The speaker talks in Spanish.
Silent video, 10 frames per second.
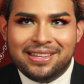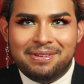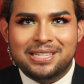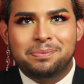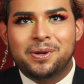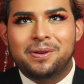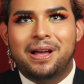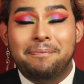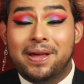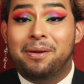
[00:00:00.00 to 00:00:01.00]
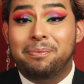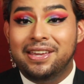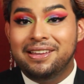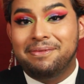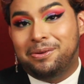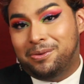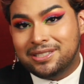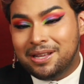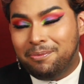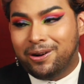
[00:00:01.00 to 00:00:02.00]
de más, pero para mí me
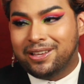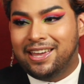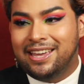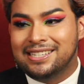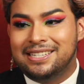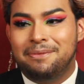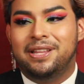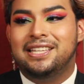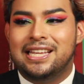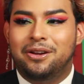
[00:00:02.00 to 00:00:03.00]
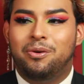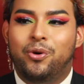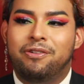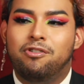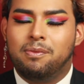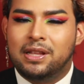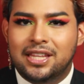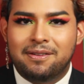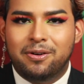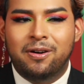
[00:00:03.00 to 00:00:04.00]
gusta porque siempre dice algo muy
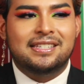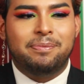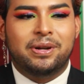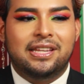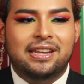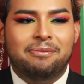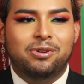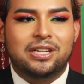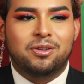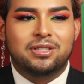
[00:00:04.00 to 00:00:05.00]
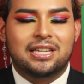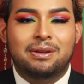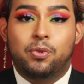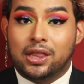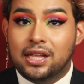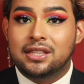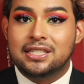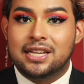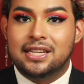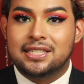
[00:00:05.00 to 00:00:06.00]
informativo, siempre tiene muchas cosas
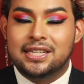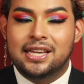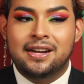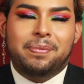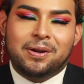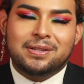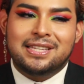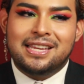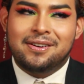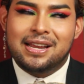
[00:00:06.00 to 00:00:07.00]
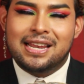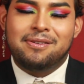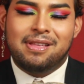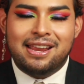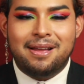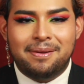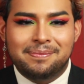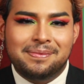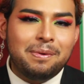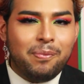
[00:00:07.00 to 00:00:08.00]
importantes que decir, pero sí creo que le ayudaría
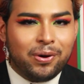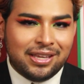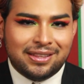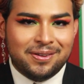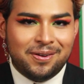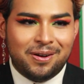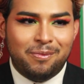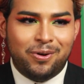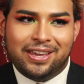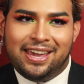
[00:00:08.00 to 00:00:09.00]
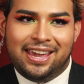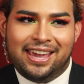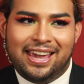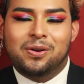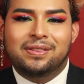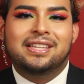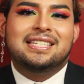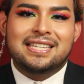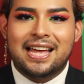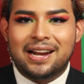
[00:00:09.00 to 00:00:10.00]
un poquito como que
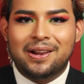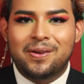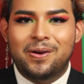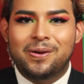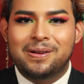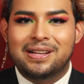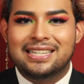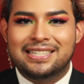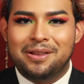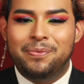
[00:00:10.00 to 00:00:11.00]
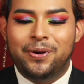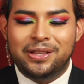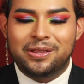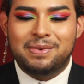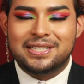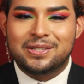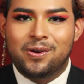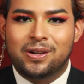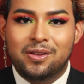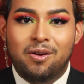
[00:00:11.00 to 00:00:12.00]
condensarlo, hacerlo un poquito más
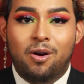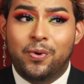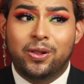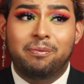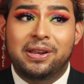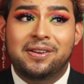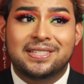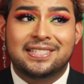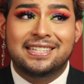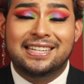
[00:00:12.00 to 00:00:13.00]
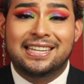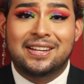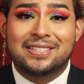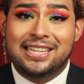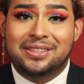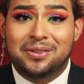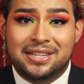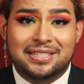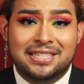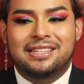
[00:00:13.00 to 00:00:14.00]
corto o por lo menos eh, que los
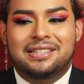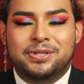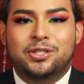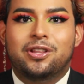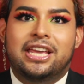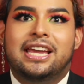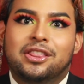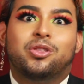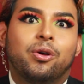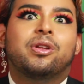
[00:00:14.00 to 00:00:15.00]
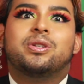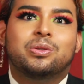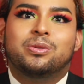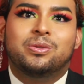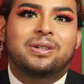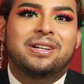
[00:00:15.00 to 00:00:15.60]
editores eh, pues no dejen todo su,